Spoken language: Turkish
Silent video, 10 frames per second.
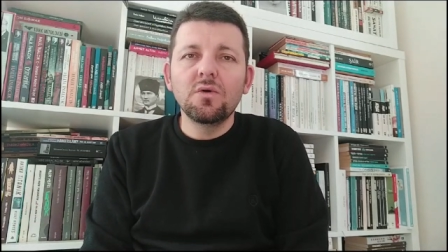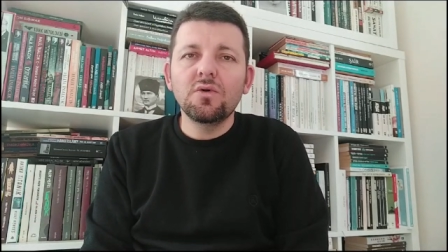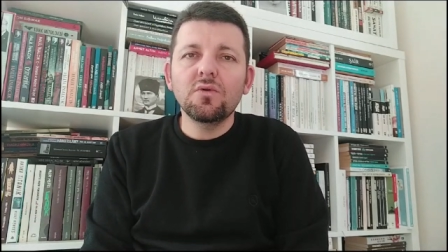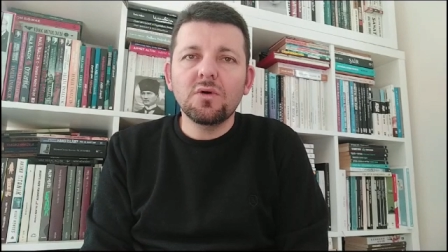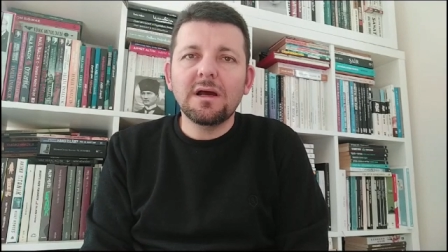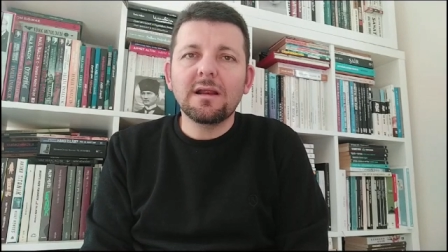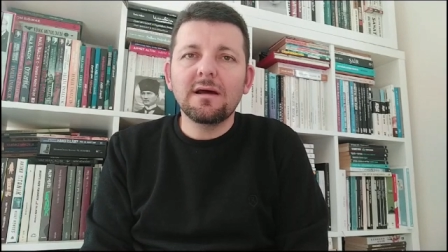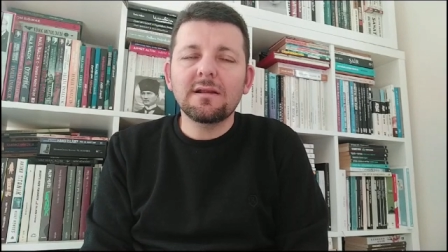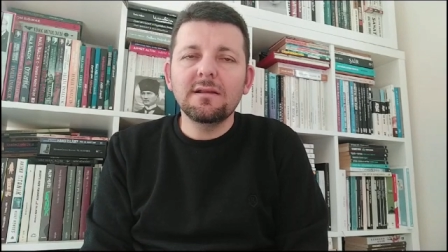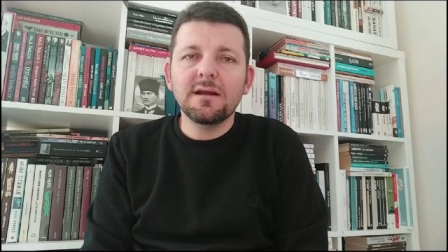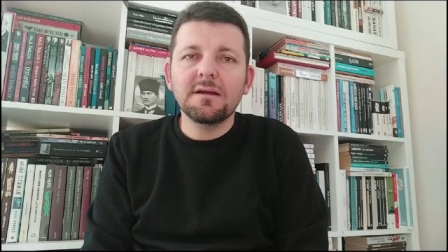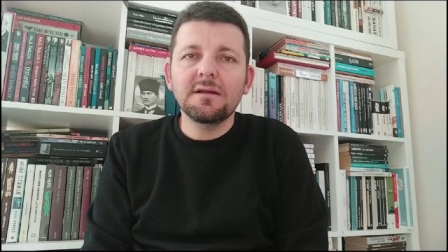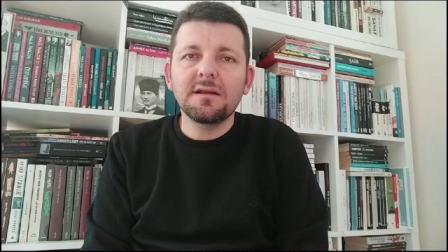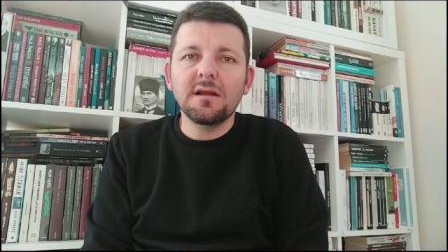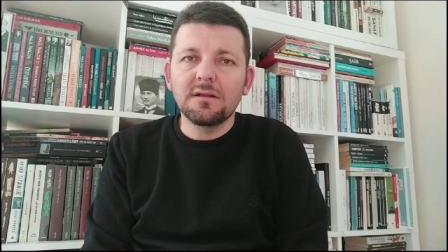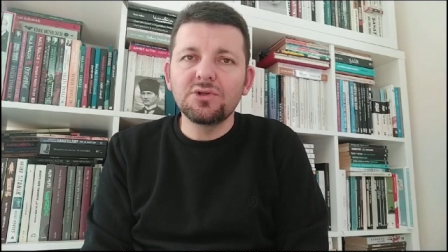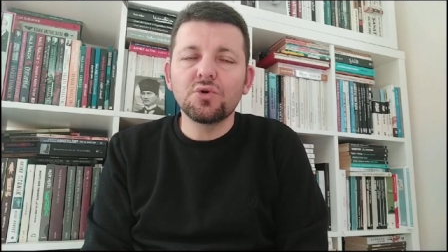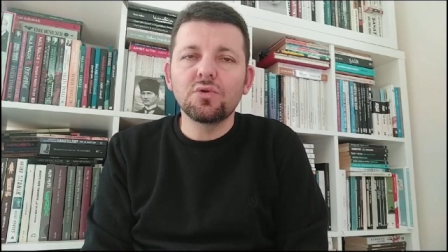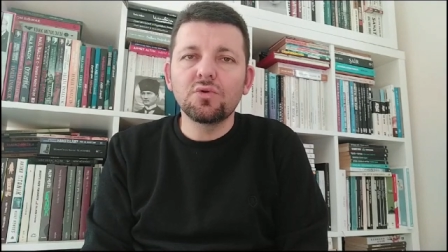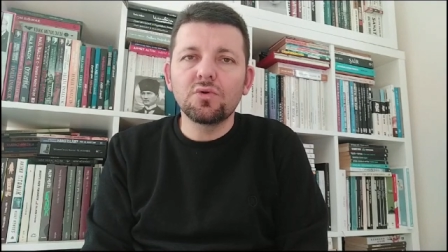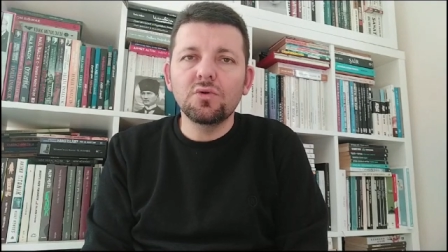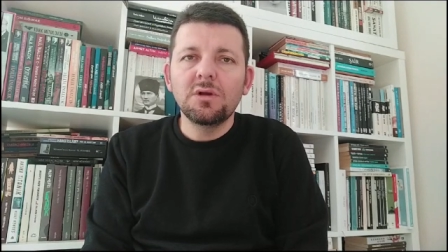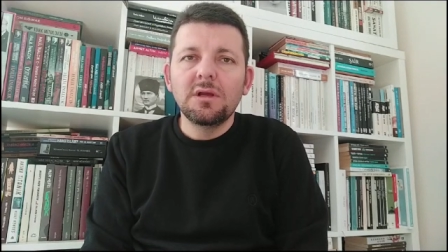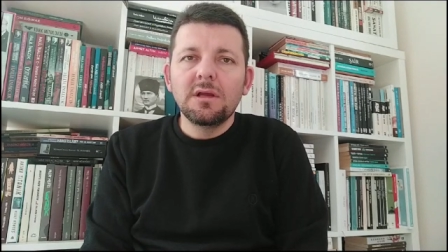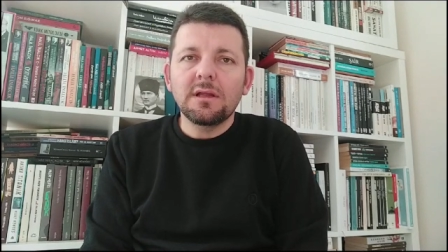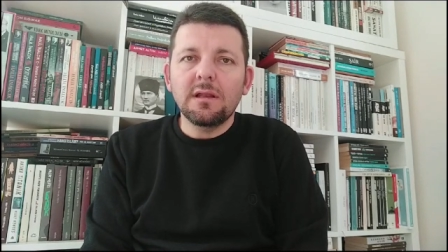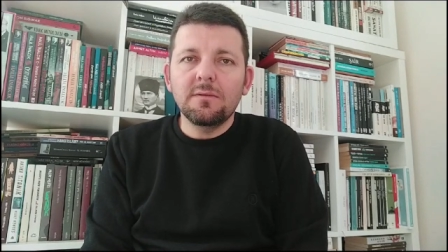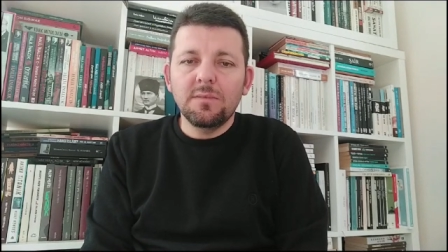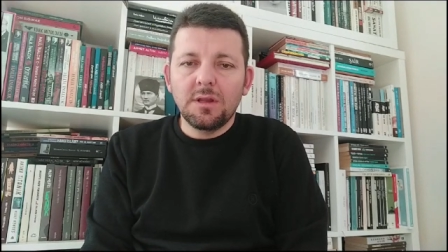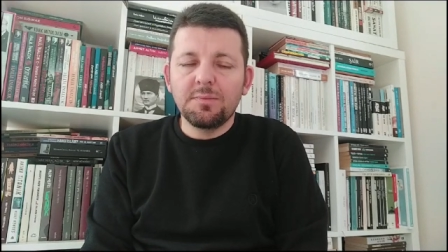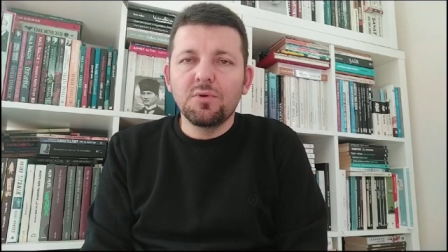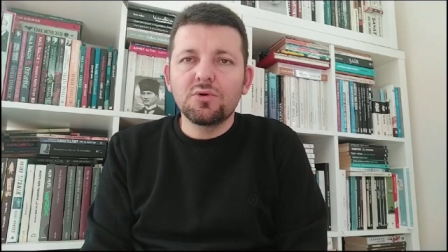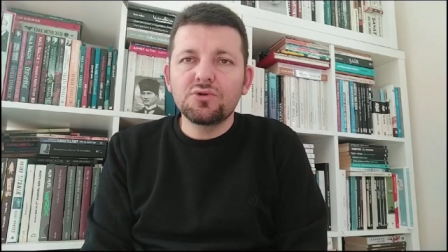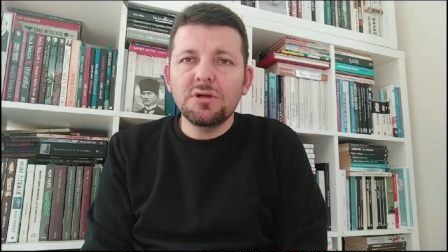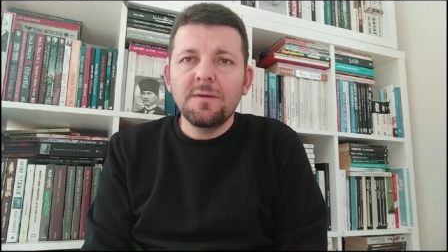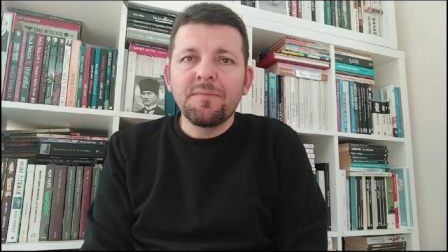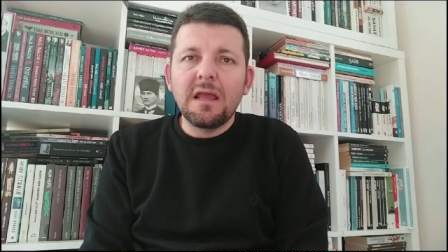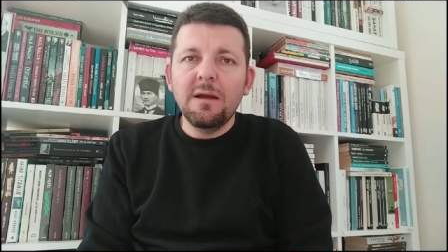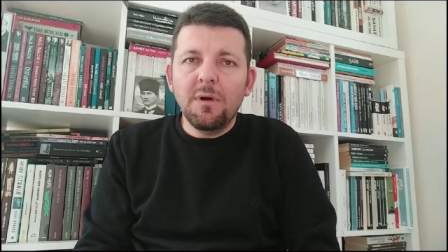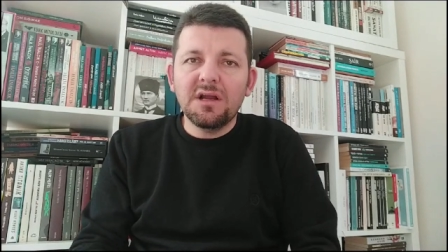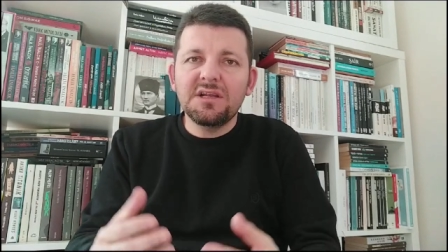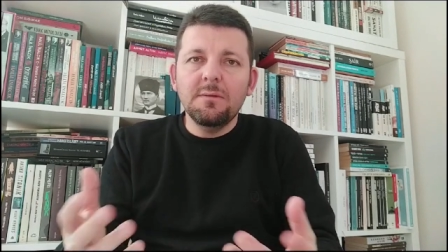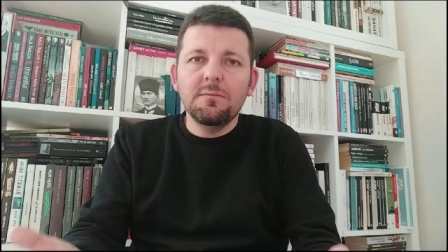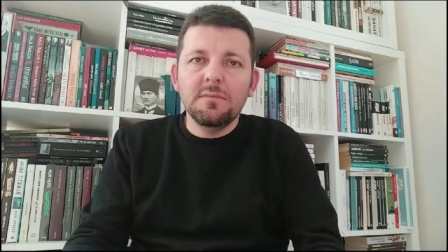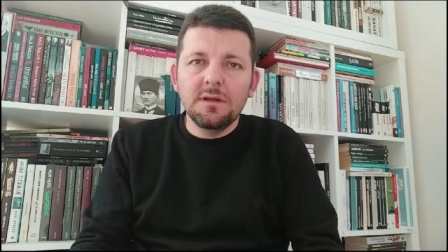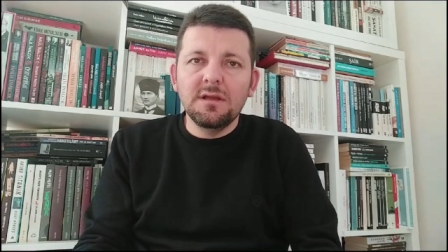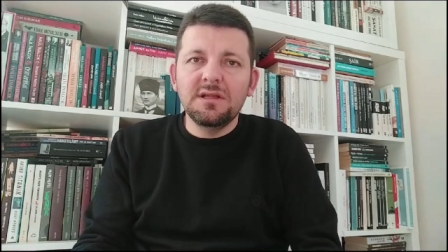O gün o kararın ne kadar yanlış olduğunu yani sporcu hem hakem